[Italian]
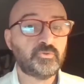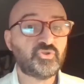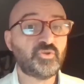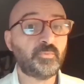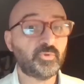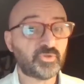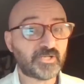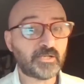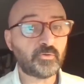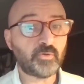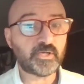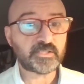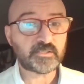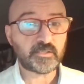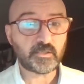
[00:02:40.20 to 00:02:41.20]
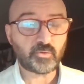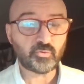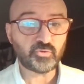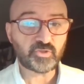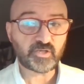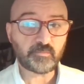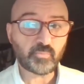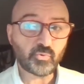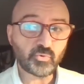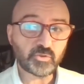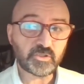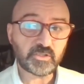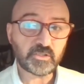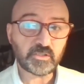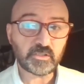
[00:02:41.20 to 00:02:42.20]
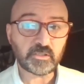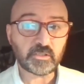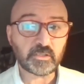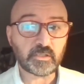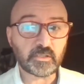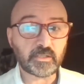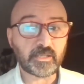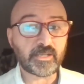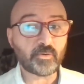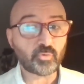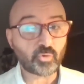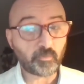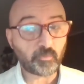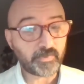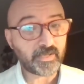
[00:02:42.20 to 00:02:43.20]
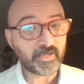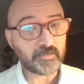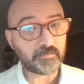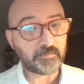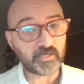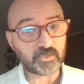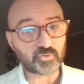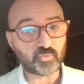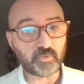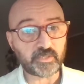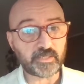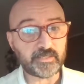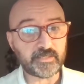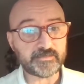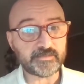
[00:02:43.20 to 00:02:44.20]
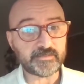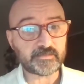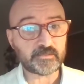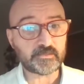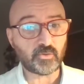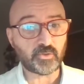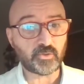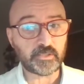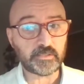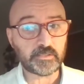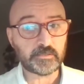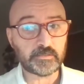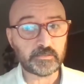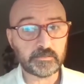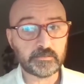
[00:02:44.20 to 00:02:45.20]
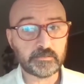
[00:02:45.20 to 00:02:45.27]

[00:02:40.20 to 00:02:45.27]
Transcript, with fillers: Ci potranno essere contributi europei per la sua realizzazione?